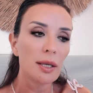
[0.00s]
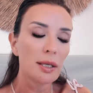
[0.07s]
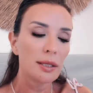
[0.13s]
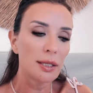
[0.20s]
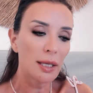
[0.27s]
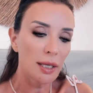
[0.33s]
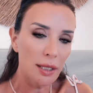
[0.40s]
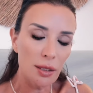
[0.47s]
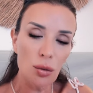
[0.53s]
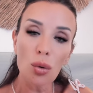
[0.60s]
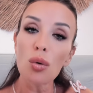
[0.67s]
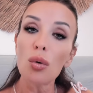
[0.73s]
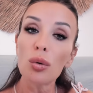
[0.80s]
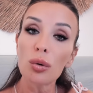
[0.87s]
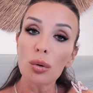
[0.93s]
si era reso
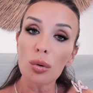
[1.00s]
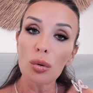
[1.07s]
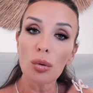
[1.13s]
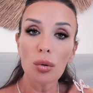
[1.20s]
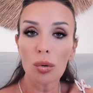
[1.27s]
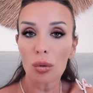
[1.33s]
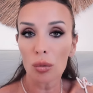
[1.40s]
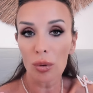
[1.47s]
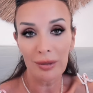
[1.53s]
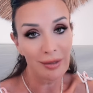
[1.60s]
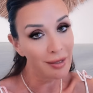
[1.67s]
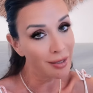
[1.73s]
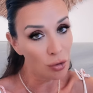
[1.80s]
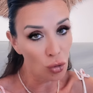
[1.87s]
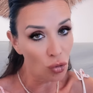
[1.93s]
conto
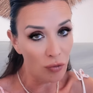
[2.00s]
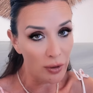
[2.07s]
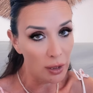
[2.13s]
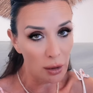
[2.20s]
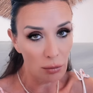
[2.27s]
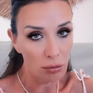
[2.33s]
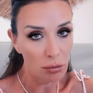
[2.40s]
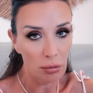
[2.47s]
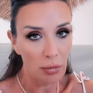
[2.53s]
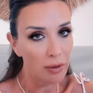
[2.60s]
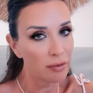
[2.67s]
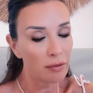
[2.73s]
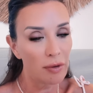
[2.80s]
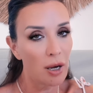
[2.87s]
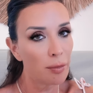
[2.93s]
quando era giovane
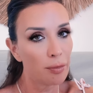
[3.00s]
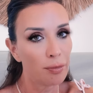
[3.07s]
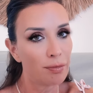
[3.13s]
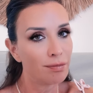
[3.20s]
aveva